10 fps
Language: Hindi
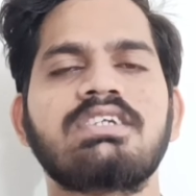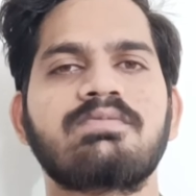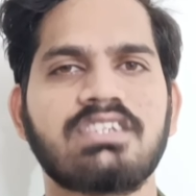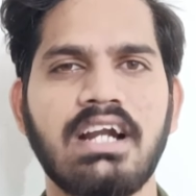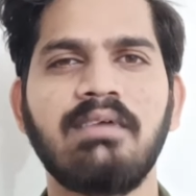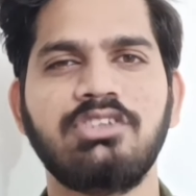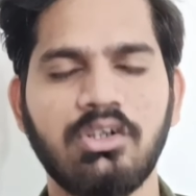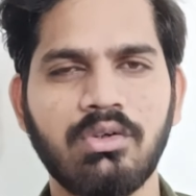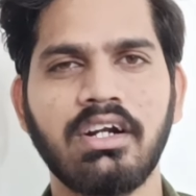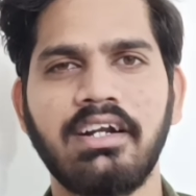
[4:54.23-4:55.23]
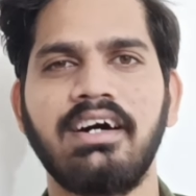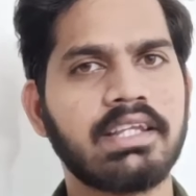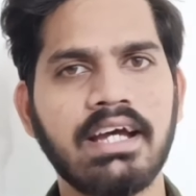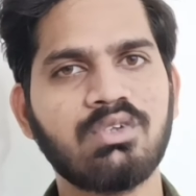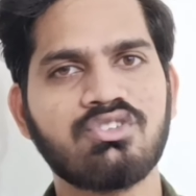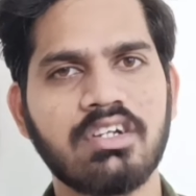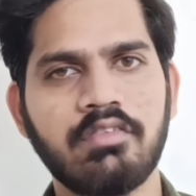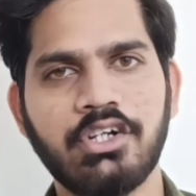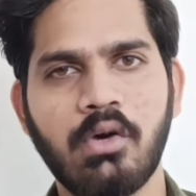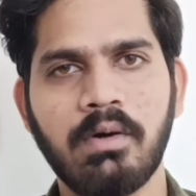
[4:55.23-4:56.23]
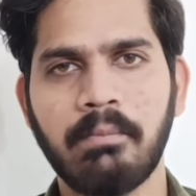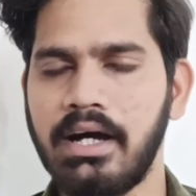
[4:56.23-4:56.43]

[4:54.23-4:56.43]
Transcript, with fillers: सब्सक्राइब जरूर करना मिलते हैं दूसरे वीडियो में